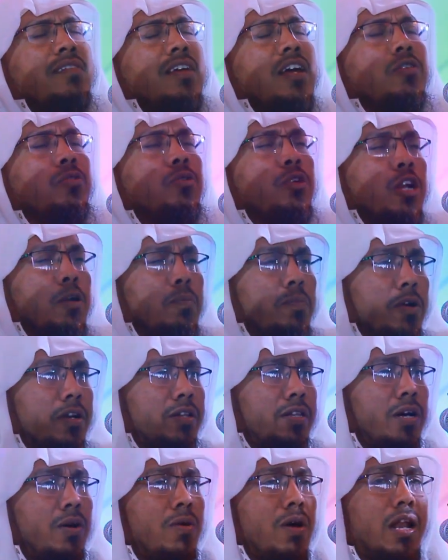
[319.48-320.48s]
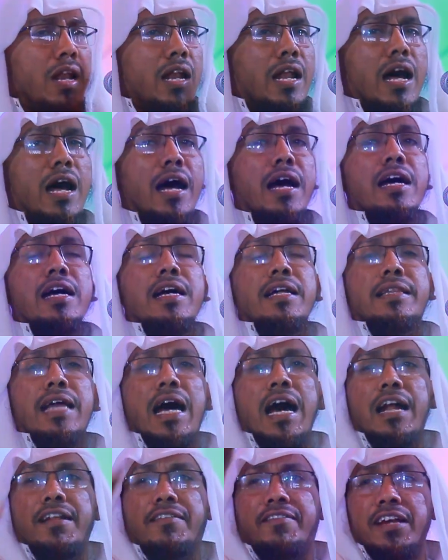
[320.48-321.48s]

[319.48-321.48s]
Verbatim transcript: হাজার নূরের পর্দাও আল্লাহ তার